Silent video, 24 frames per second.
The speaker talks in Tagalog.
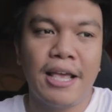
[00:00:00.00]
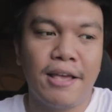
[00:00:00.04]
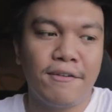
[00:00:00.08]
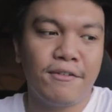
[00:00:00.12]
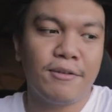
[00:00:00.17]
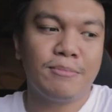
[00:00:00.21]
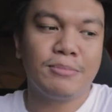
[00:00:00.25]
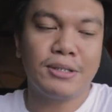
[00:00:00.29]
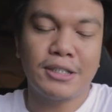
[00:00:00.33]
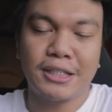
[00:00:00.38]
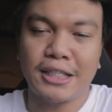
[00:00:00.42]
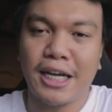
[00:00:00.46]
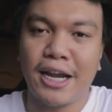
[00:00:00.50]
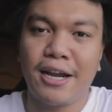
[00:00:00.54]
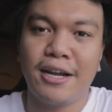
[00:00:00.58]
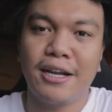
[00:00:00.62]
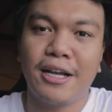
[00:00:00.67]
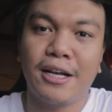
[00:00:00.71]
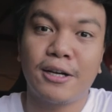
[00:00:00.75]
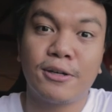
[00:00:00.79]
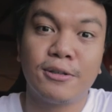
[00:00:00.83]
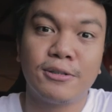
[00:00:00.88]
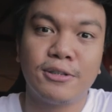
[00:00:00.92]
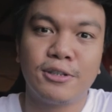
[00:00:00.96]
if I'm
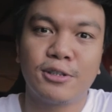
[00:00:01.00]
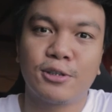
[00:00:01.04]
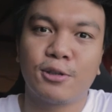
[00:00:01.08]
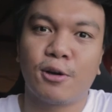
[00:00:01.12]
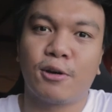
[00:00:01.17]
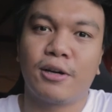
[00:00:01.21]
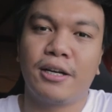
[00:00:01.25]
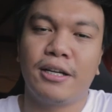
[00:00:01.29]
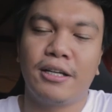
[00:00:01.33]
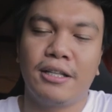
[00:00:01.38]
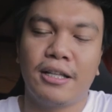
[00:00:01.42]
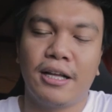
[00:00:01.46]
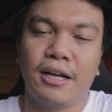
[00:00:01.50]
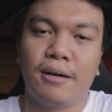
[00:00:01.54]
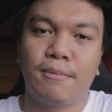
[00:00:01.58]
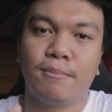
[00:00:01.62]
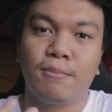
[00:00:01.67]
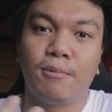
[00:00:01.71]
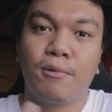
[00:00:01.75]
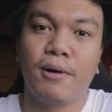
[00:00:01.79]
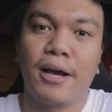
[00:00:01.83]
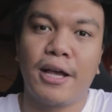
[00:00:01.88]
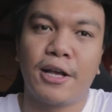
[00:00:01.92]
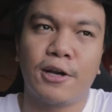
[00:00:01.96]
sharing a good story
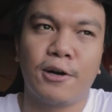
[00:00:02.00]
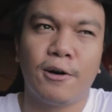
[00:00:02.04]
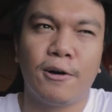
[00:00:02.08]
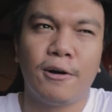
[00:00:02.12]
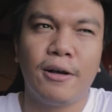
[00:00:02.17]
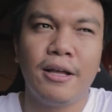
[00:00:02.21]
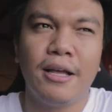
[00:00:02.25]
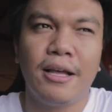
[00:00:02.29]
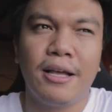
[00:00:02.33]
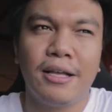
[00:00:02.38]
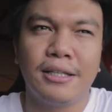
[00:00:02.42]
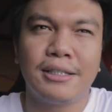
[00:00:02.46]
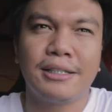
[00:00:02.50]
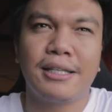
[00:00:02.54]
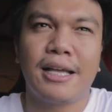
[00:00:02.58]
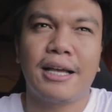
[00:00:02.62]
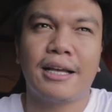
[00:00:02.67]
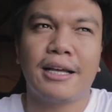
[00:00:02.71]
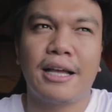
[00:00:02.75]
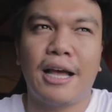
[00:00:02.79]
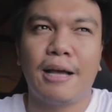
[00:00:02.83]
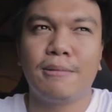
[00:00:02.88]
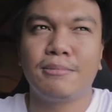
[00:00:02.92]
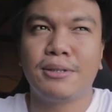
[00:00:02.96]
ng buhay ko, it's
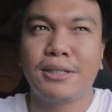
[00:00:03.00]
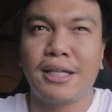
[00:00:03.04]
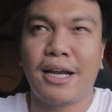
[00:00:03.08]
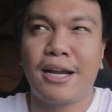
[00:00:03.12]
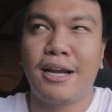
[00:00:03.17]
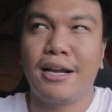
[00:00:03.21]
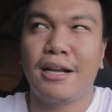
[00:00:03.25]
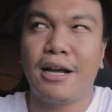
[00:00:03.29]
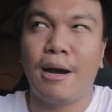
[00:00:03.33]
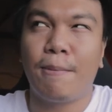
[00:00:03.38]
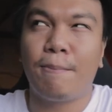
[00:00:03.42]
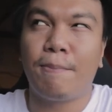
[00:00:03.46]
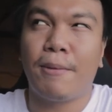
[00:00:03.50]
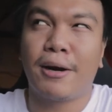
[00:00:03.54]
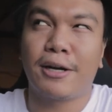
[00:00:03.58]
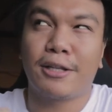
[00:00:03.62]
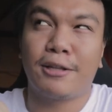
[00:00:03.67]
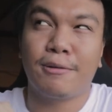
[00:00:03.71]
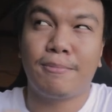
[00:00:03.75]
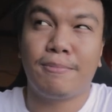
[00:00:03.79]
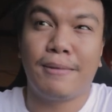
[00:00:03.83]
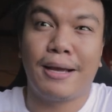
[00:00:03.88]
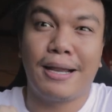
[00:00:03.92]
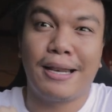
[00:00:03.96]
like I'm sharing a
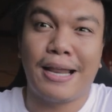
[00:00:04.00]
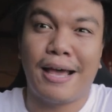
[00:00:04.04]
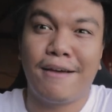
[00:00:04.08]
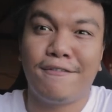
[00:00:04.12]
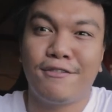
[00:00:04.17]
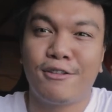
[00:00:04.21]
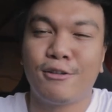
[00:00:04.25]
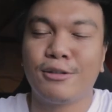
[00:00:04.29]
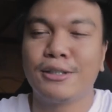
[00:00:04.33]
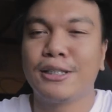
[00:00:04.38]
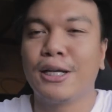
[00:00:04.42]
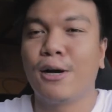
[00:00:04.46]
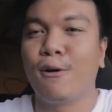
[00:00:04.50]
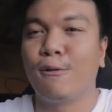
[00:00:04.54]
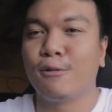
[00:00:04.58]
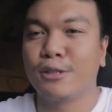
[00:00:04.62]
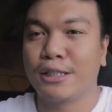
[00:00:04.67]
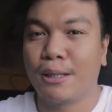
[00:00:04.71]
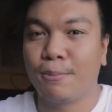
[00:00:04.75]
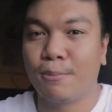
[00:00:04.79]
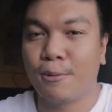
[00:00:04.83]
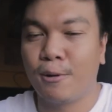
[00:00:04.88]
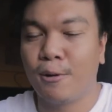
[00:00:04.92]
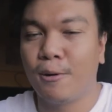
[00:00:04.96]
part of my life dun sa
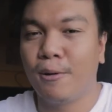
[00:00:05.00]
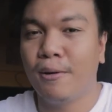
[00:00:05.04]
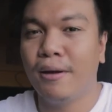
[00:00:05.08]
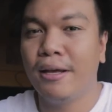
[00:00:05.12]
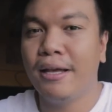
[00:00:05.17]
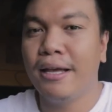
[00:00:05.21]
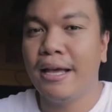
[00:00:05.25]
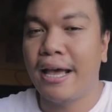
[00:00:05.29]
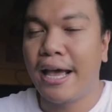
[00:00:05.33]
kausap ko.